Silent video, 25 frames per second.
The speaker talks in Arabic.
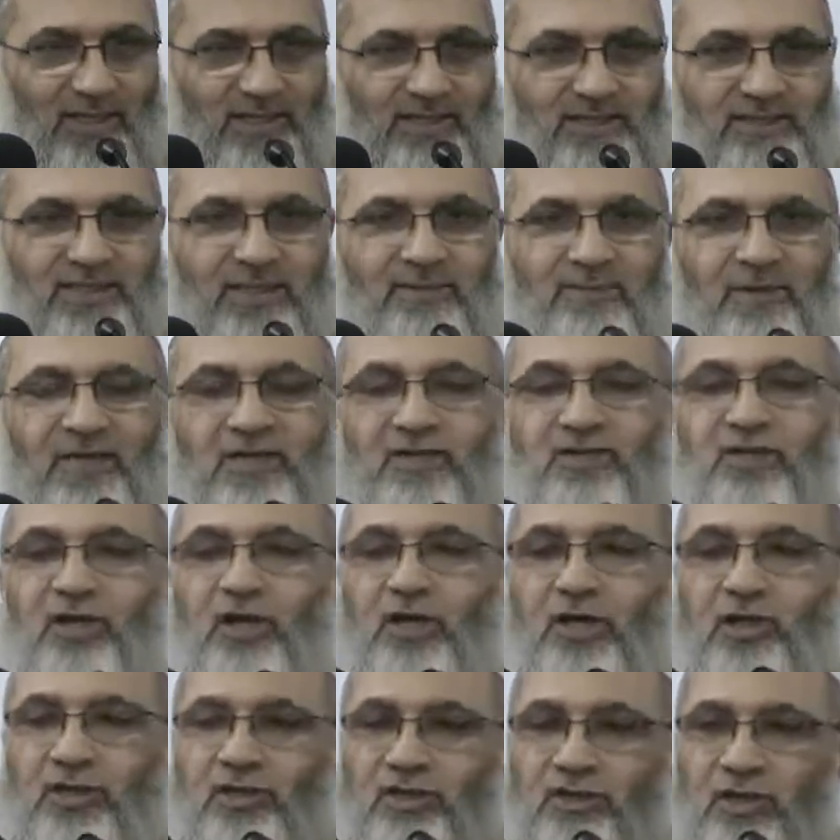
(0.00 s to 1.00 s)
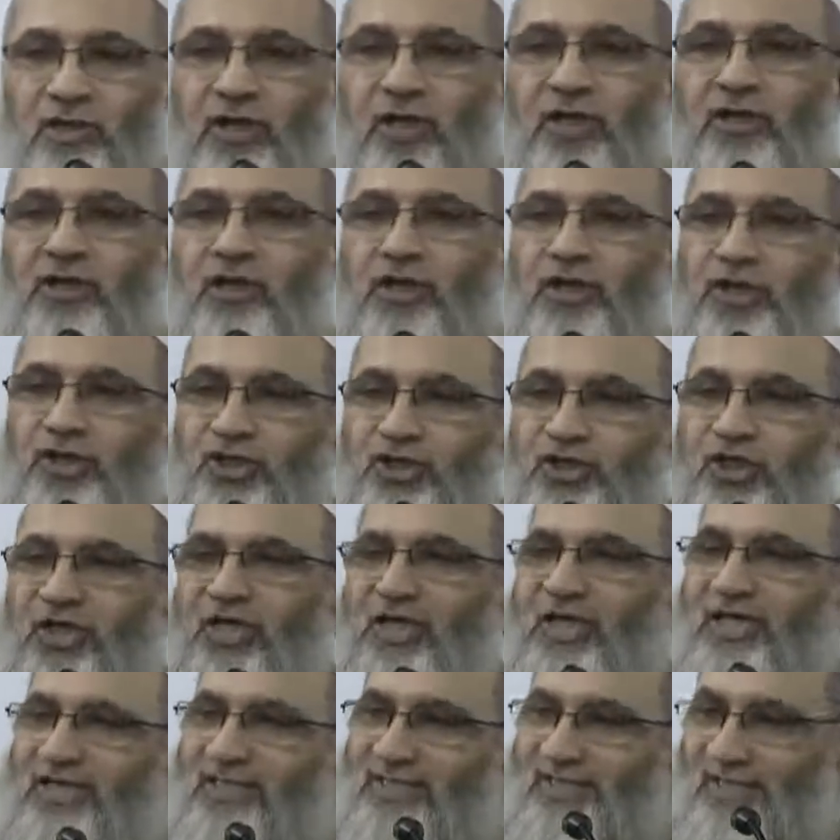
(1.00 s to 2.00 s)
زي ما انت لك
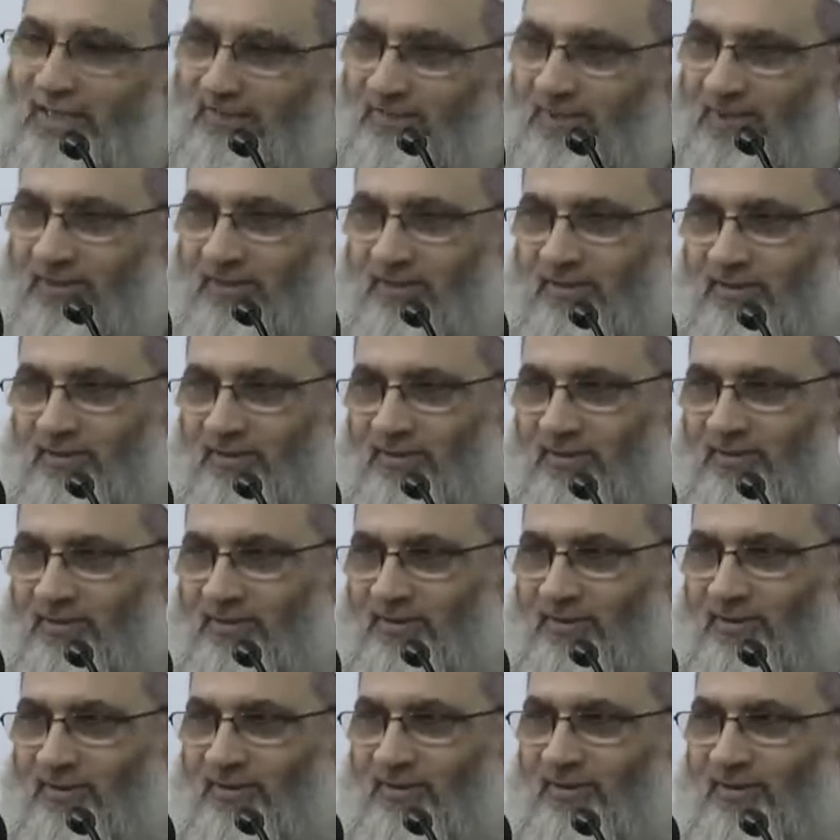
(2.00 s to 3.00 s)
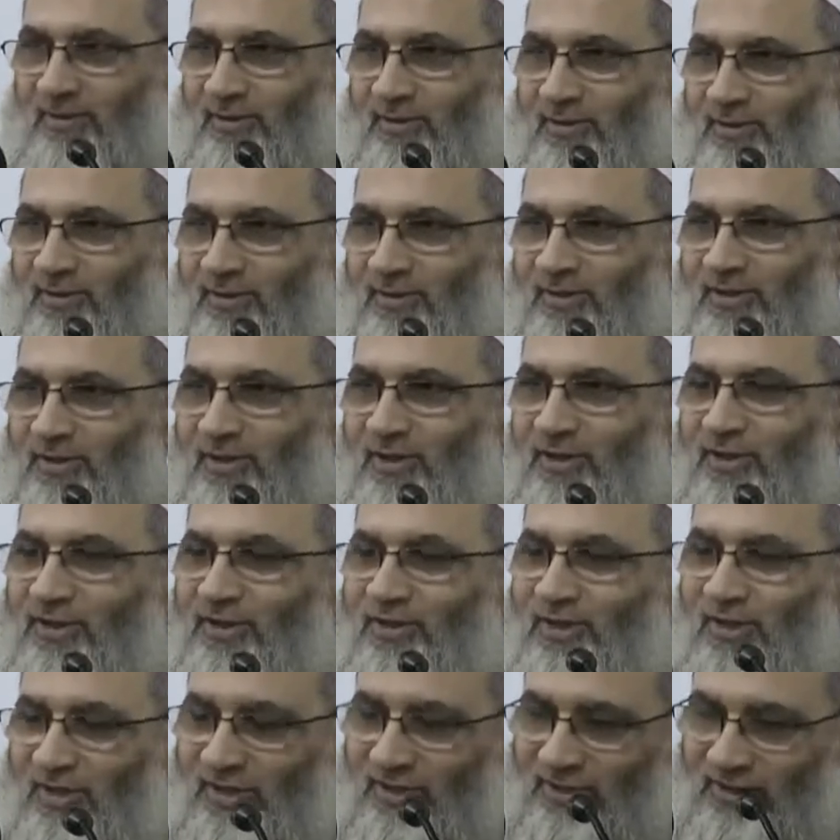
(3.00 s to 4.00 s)
قرشين للزمن
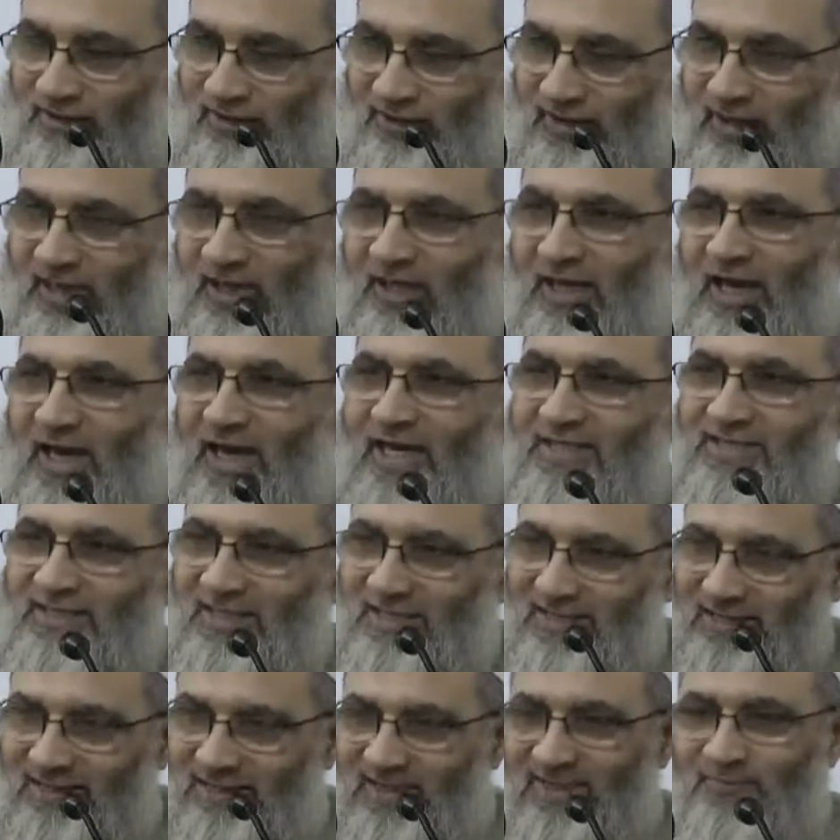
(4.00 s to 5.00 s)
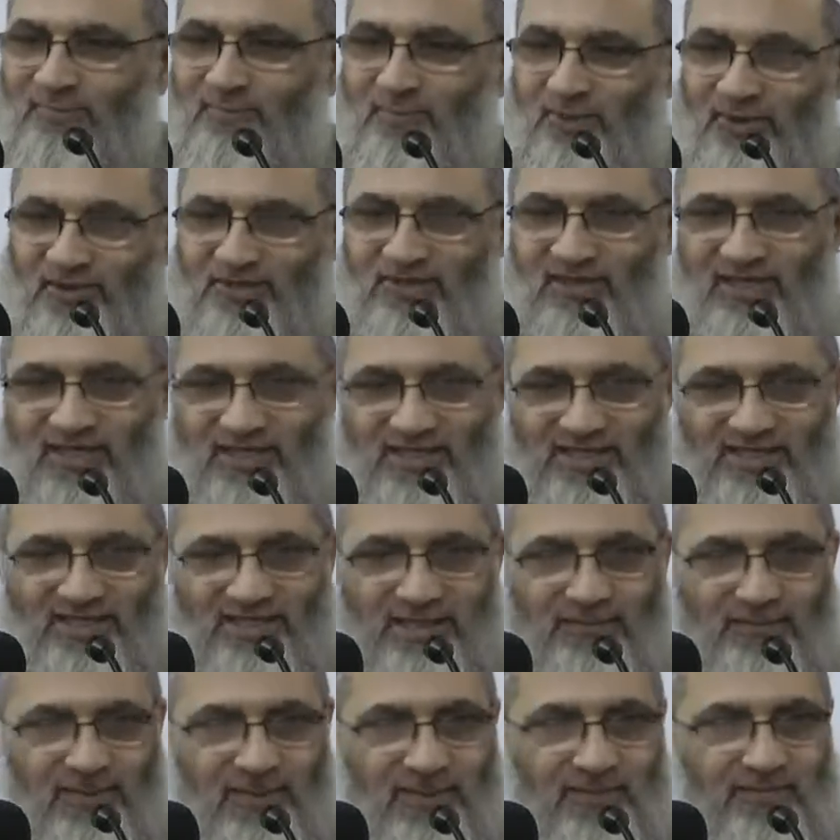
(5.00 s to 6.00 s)
انت لك حسنتين برضك
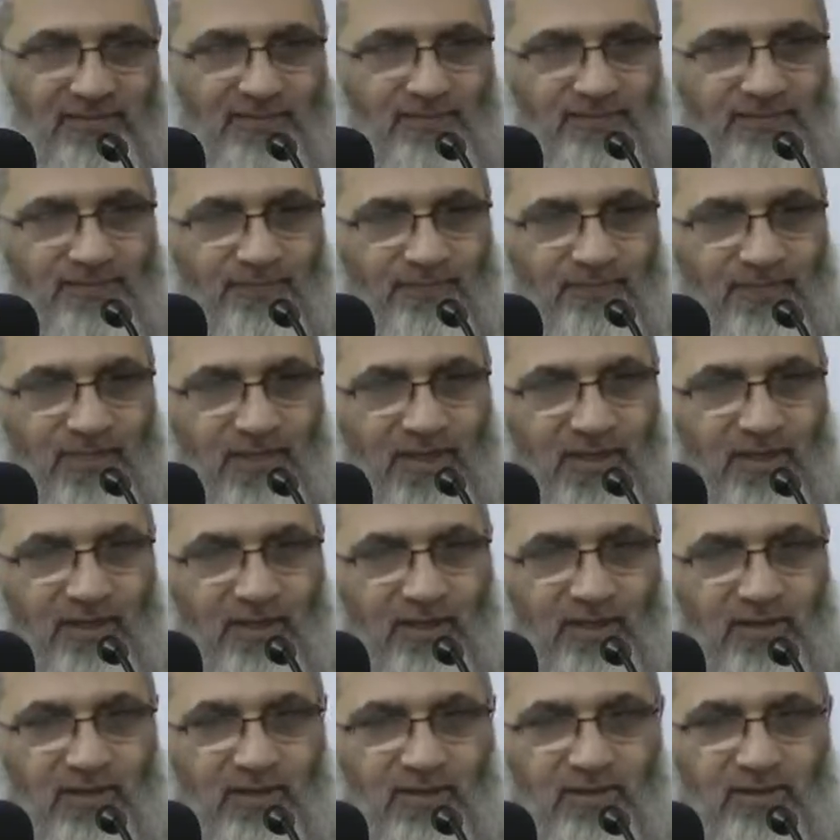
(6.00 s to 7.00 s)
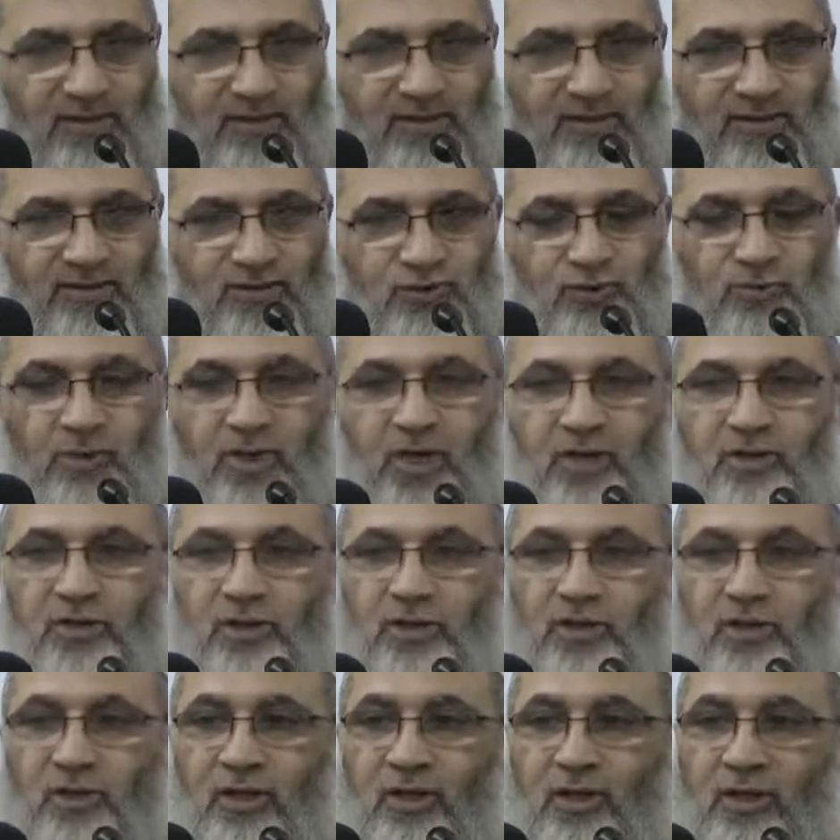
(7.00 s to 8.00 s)
للزمن سبحان
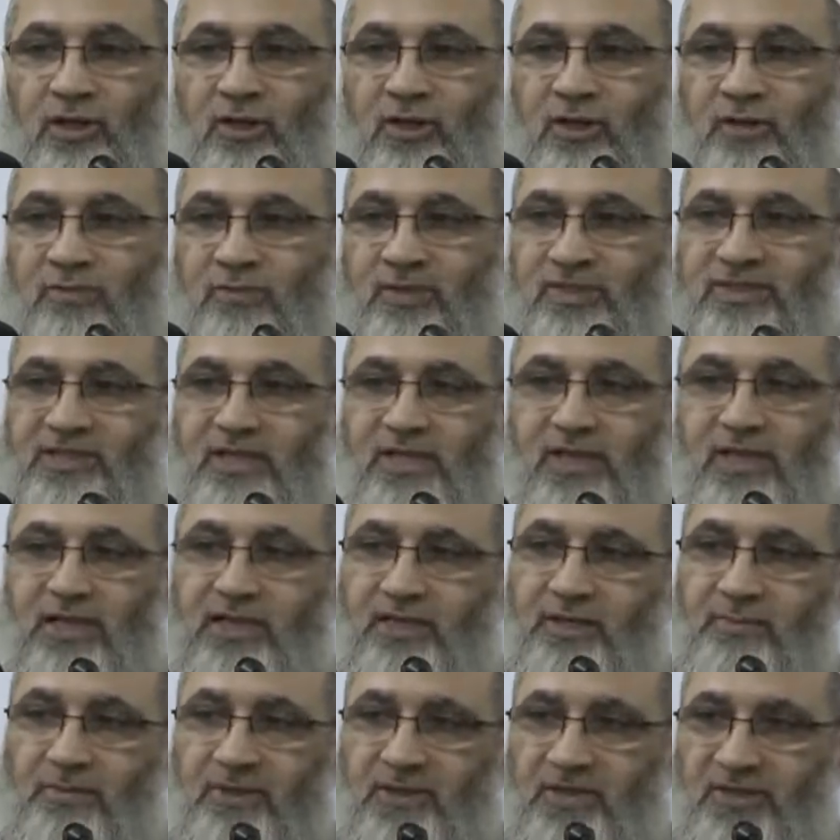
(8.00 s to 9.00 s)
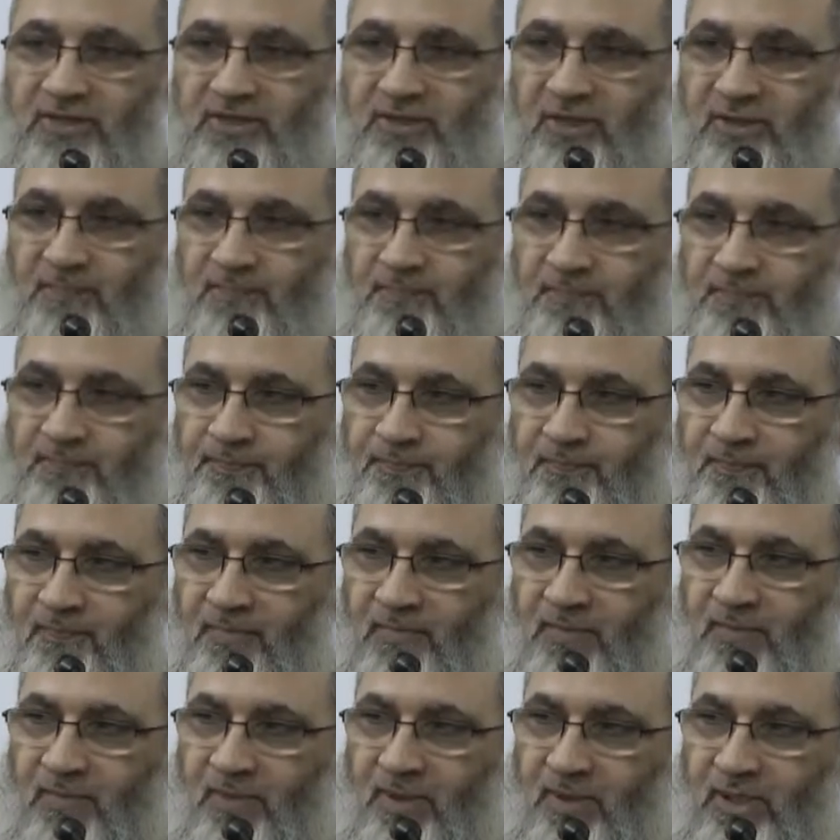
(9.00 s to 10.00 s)
الله مسألة عجيبة جدا
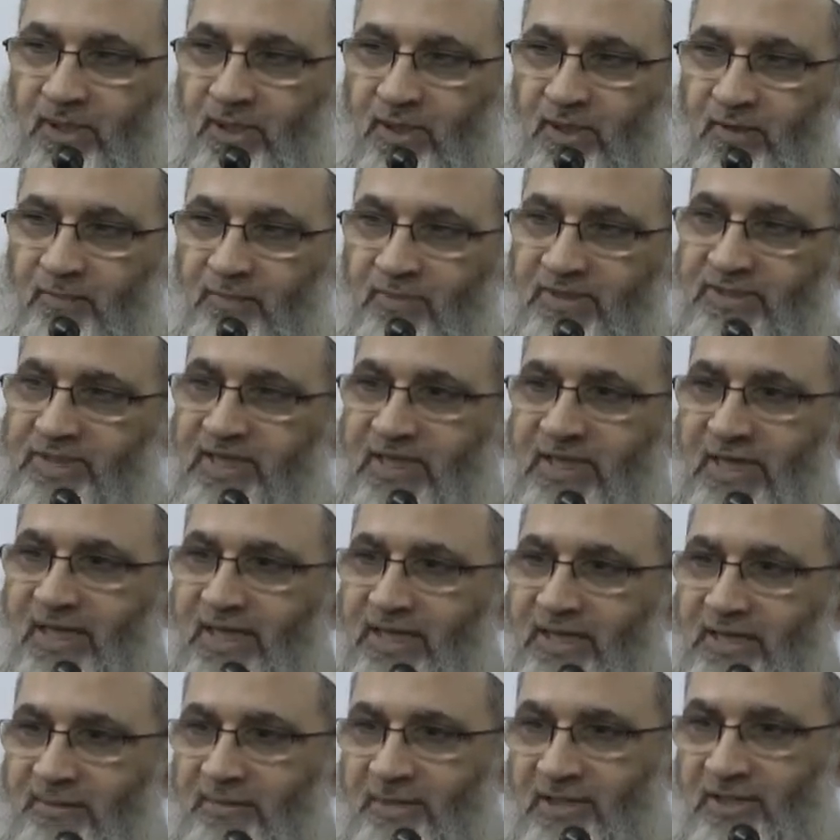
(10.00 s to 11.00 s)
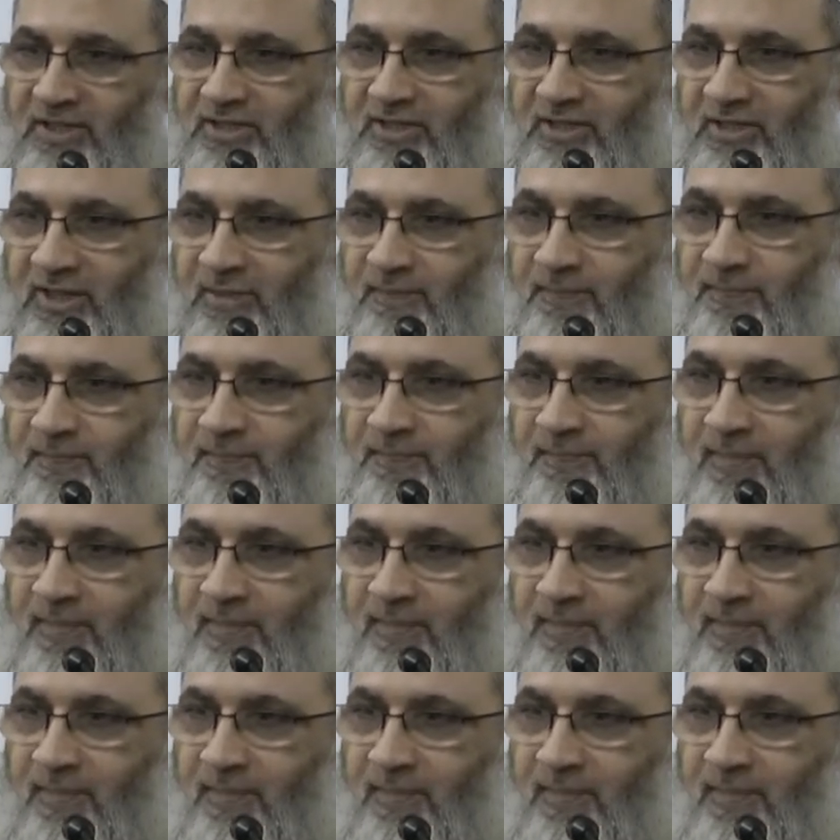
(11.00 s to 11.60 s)
مسألة عجيبة جدا